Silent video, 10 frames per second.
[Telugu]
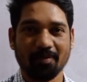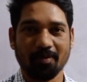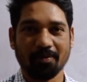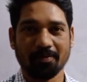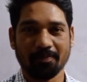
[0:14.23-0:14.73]

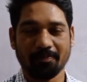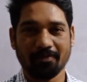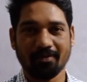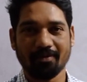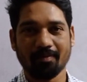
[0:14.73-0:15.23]
uh,
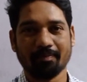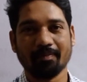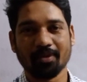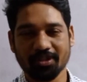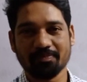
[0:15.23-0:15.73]

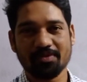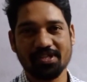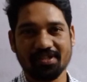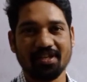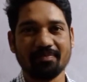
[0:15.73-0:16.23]
మొత్తం
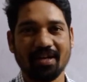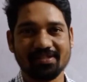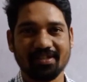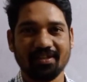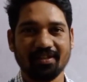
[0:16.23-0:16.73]
సిక్స్టీన్
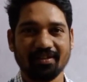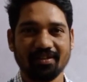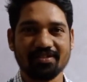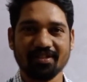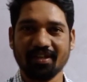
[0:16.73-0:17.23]
మార్క్స్కి
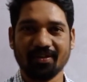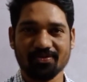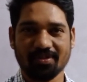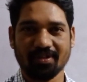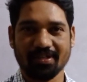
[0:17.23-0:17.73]
ఇచ్చిన
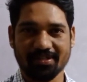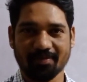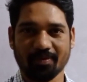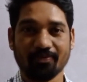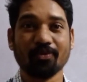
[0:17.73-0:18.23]

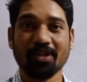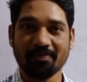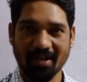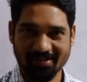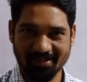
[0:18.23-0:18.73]
ఆశ్చర్యపో
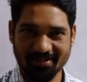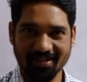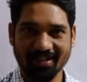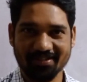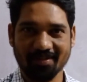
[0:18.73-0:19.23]
ఫోర్టీన్ మార్క్స్కి ఇచ్చిన
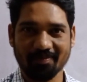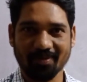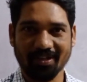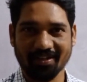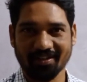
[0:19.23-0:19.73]

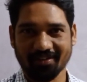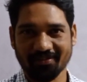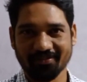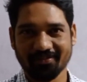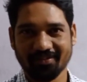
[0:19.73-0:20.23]
ఆశ్చర్యపోనక్కర్లేదు
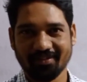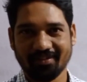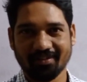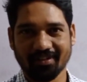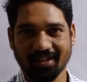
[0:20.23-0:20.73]

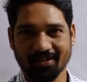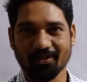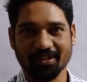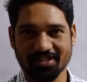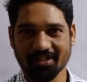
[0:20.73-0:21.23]
లైక్
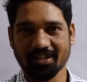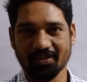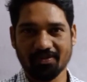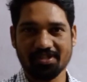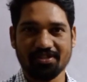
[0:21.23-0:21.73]
ఒక చిన్న
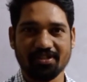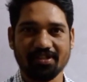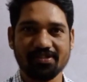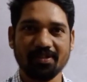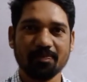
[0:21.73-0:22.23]
ఈక్వేషన్
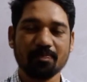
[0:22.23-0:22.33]
ఇచ్చేసి